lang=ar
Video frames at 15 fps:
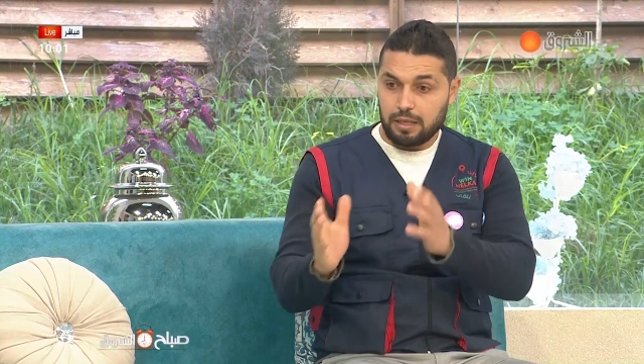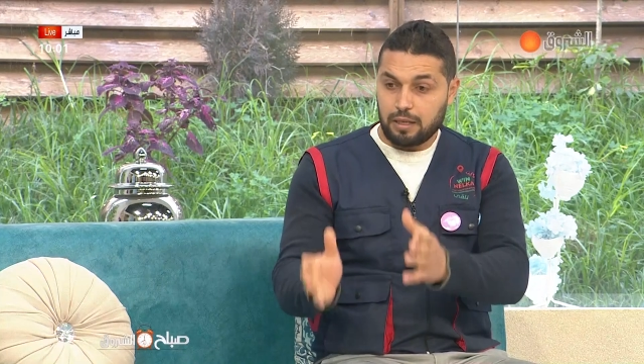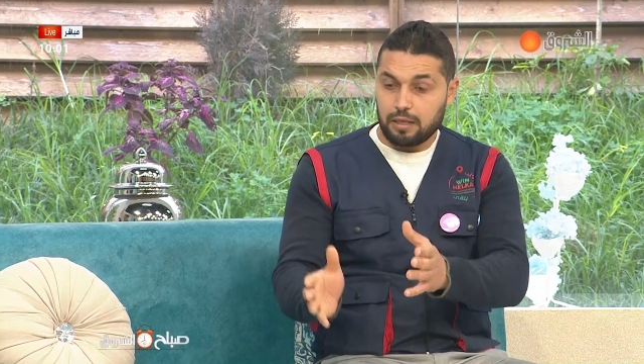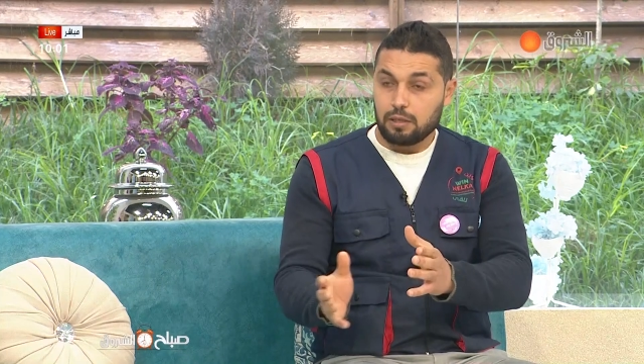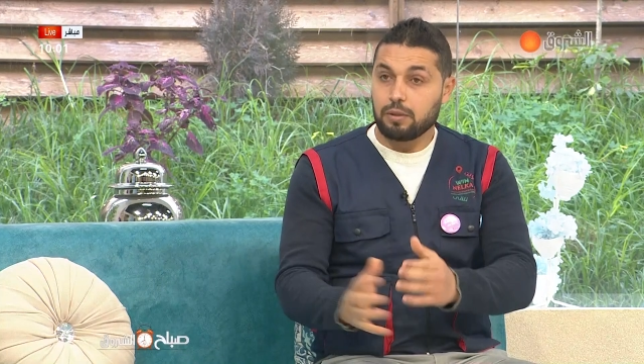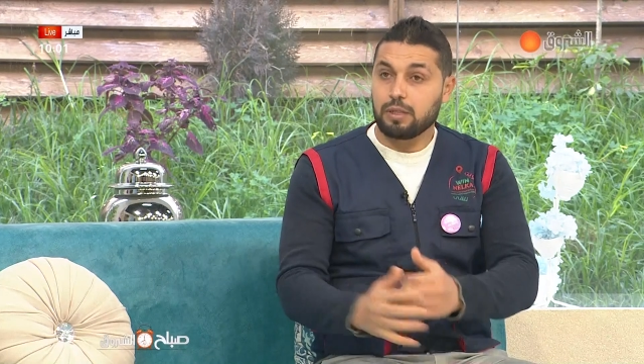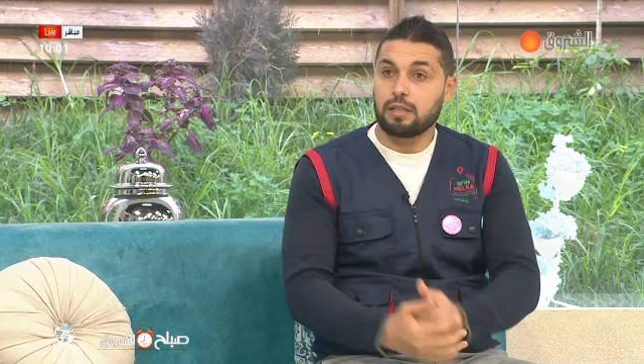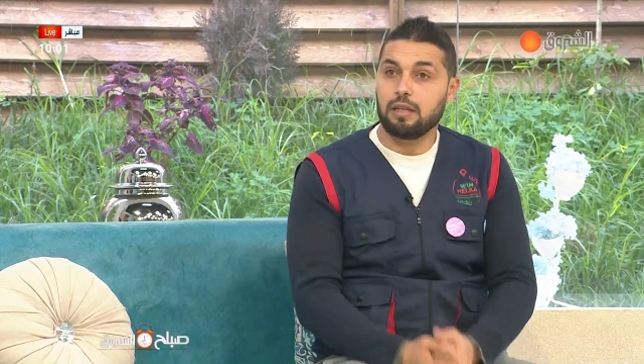
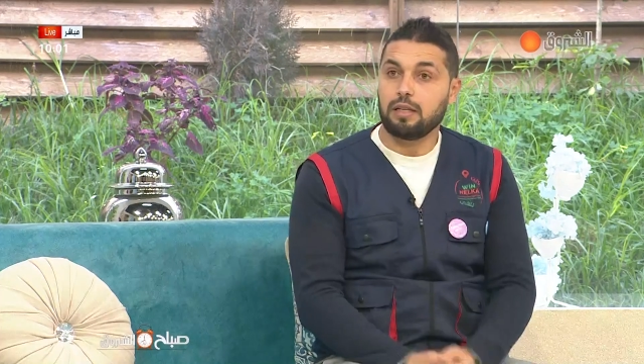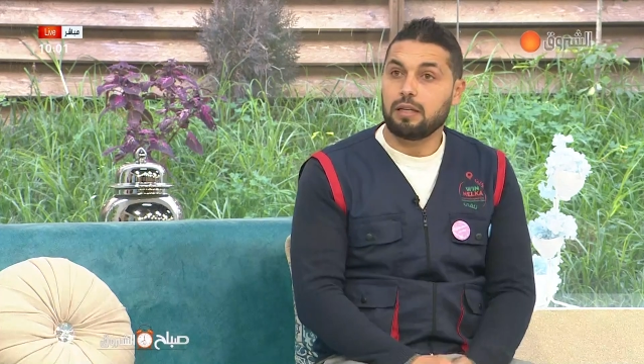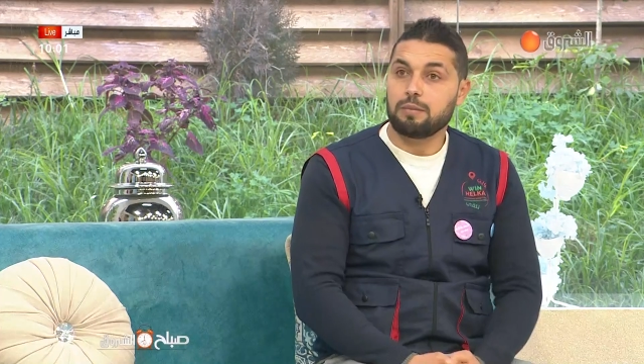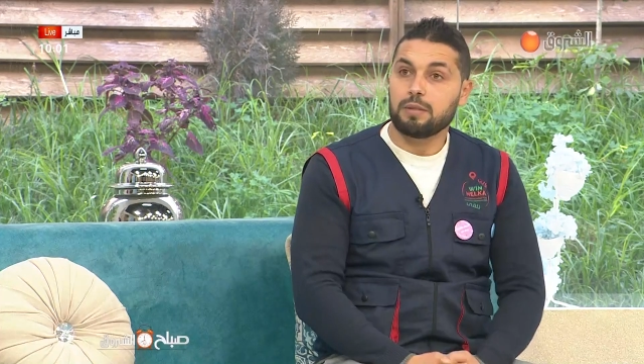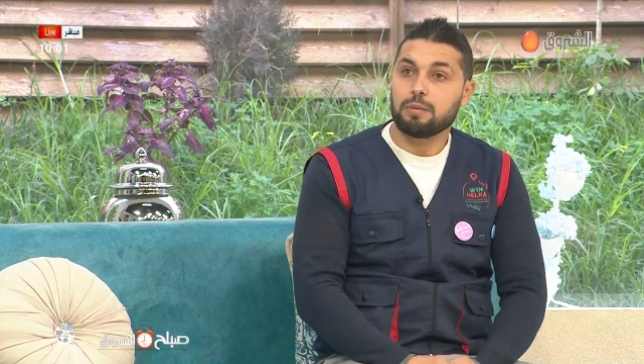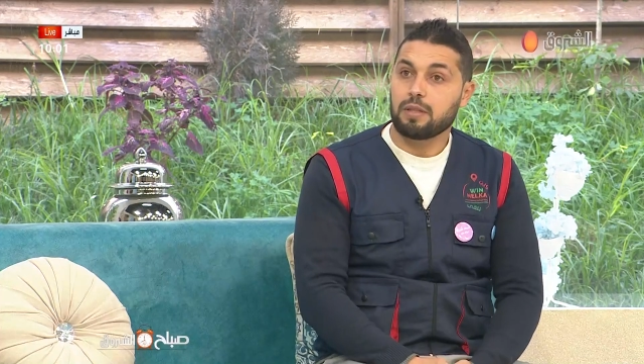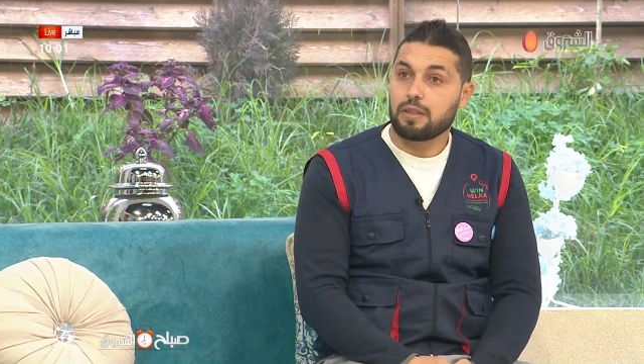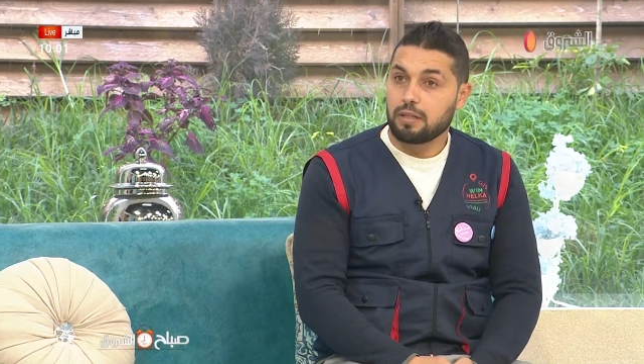القنوات
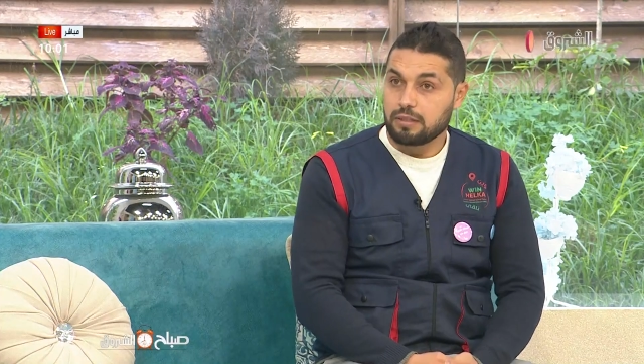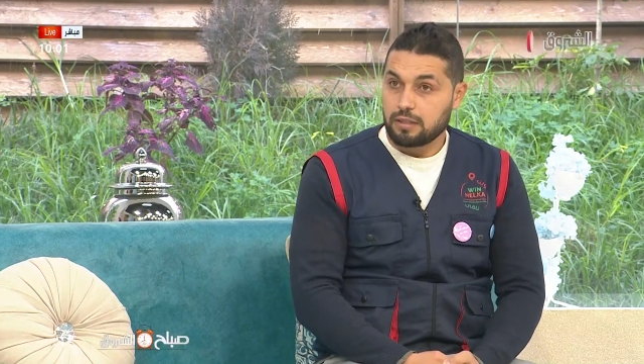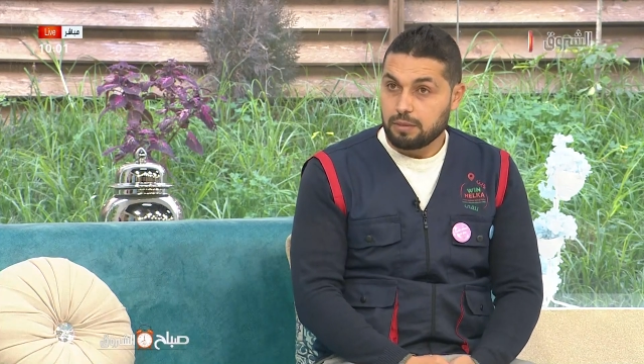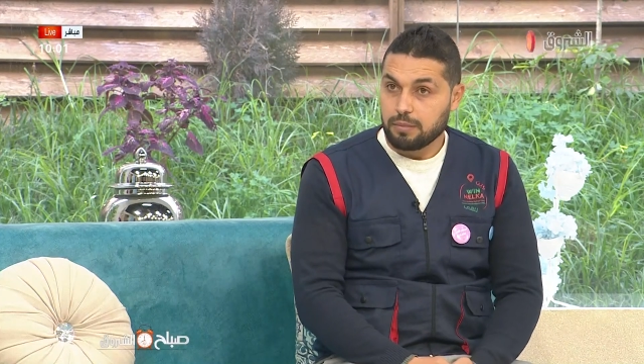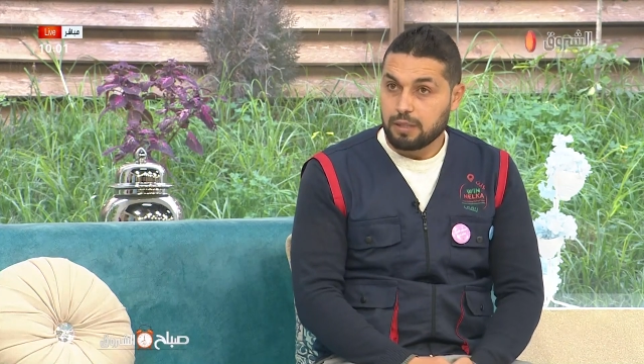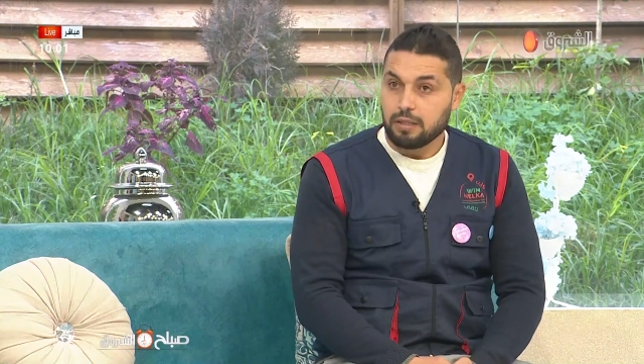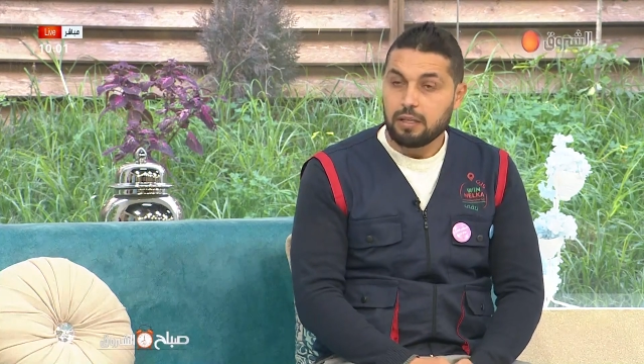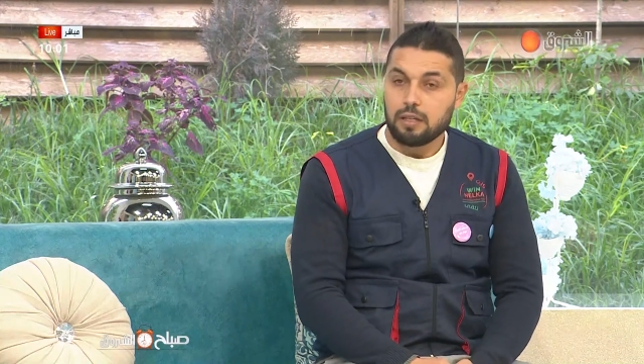الاعلاميه مثلا
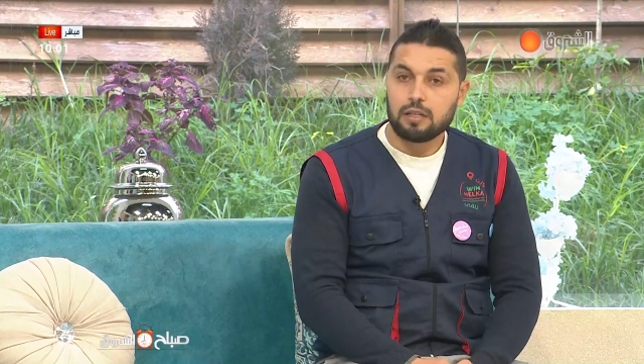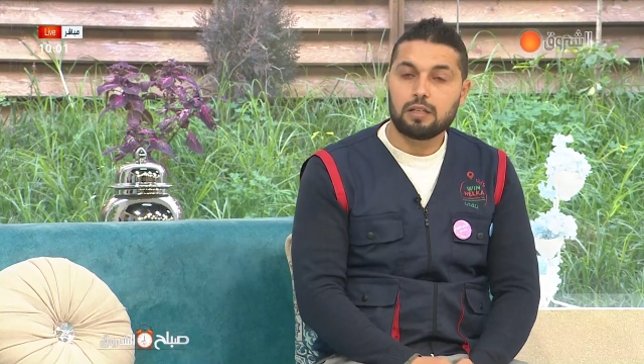كما